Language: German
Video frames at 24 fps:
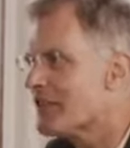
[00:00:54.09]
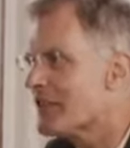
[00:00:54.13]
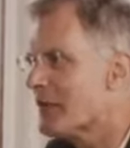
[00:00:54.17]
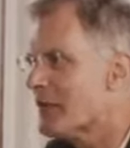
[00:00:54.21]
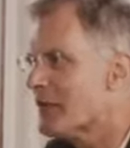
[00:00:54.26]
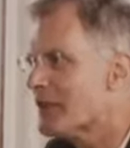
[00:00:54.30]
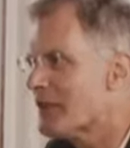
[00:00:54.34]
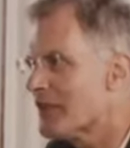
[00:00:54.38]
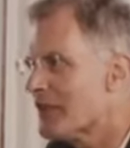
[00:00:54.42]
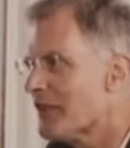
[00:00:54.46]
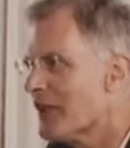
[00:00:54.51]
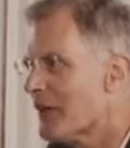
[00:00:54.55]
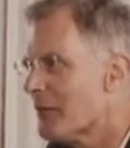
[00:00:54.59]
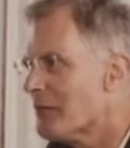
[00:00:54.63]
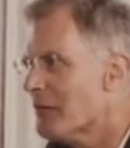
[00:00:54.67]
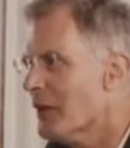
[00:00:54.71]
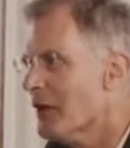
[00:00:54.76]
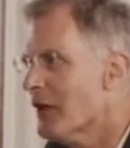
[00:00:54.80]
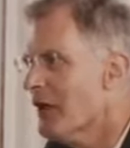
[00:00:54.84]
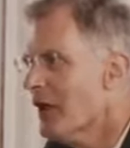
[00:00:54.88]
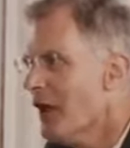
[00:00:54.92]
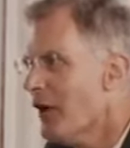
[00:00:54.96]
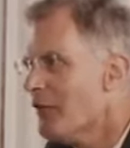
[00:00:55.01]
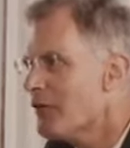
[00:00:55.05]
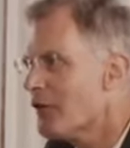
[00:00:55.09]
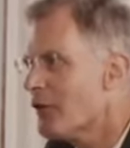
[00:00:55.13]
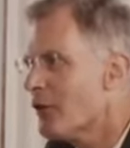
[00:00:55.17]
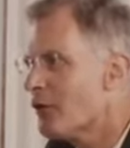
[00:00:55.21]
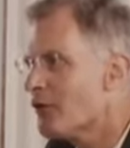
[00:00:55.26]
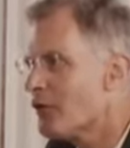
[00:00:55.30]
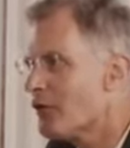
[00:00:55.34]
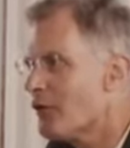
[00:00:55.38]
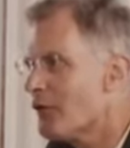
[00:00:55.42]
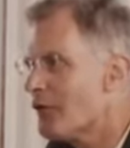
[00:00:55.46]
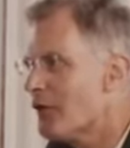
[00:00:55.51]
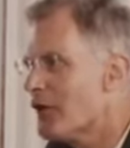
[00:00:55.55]
nämlich eine
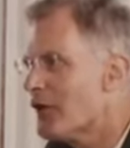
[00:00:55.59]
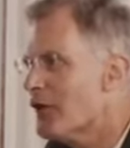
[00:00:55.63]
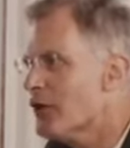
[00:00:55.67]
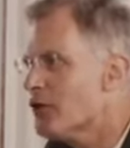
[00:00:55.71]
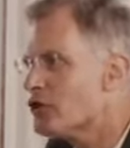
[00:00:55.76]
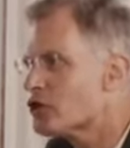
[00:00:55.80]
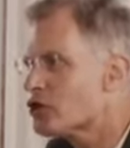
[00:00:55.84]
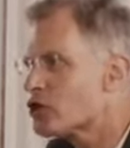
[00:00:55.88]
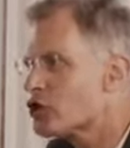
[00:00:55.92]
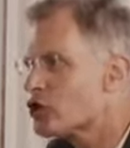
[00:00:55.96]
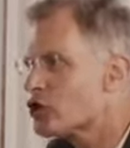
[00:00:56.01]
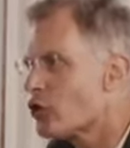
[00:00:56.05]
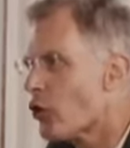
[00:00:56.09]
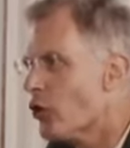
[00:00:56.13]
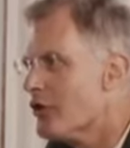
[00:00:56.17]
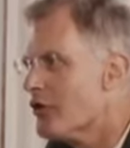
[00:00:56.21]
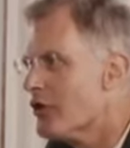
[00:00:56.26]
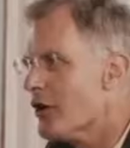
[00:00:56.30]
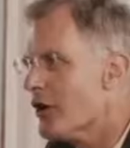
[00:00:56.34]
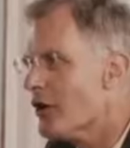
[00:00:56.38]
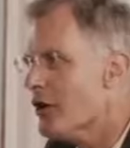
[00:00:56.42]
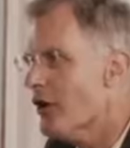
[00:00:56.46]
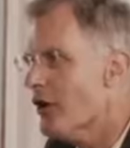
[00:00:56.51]
Philosophiestunde.